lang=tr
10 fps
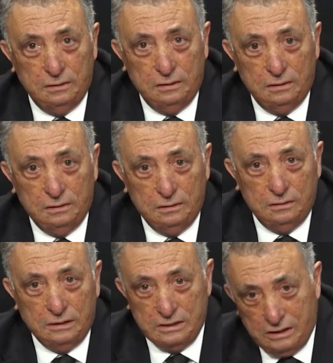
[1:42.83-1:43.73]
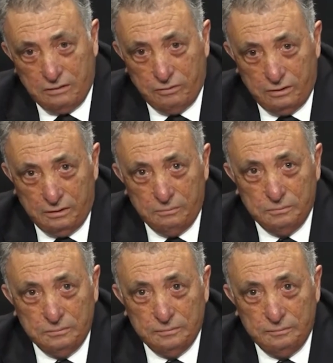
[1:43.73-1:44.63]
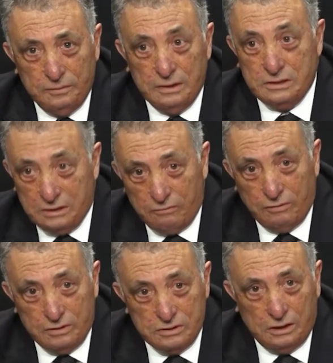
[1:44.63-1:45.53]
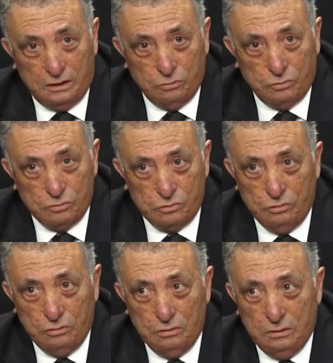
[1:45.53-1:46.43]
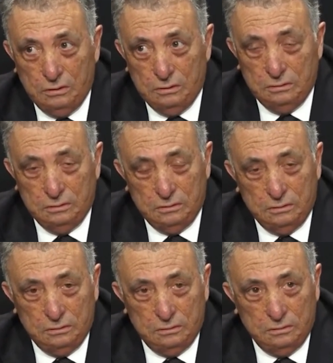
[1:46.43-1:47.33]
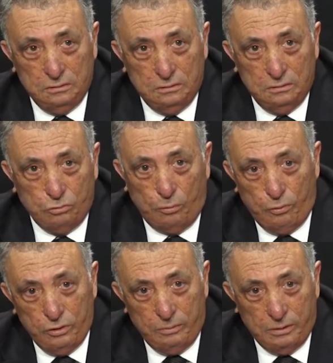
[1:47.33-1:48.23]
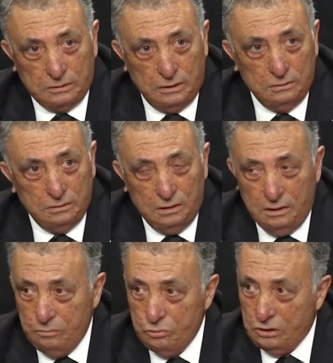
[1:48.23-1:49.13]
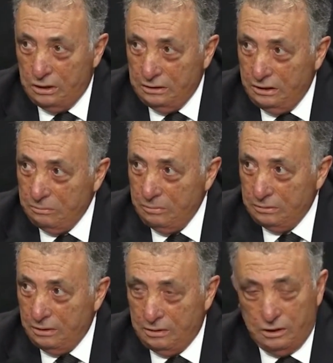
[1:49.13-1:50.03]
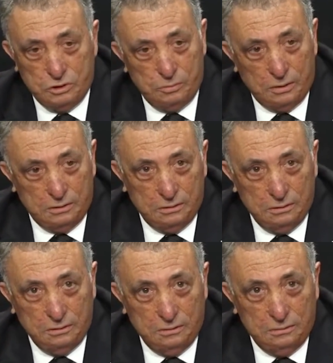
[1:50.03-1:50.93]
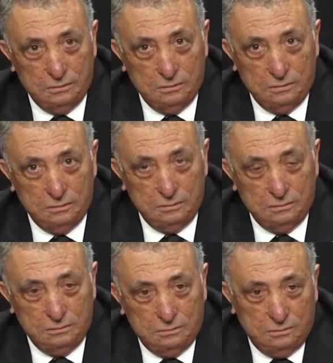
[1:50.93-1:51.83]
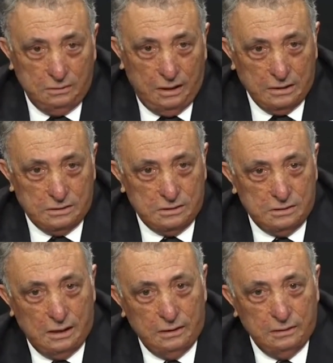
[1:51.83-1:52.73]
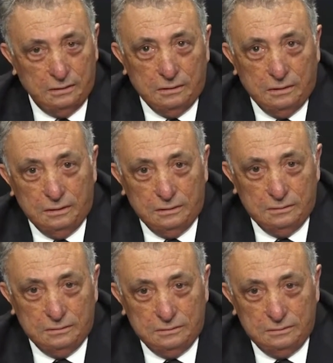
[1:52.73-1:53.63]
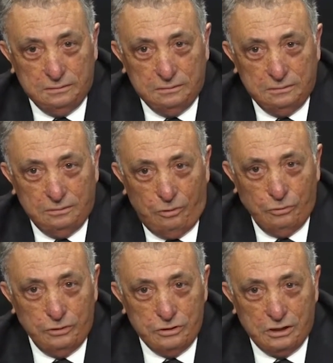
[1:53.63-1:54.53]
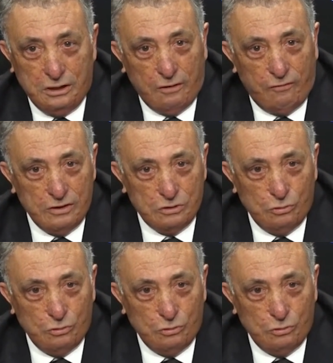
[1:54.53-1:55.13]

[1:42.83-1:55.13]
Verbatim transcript: destek veririm. Destek veririz daha doğrusu. E, top oynamaktan, mücadele etmekten kaçmak e, gereksiz. Yani e, oynanacak her fazla oyun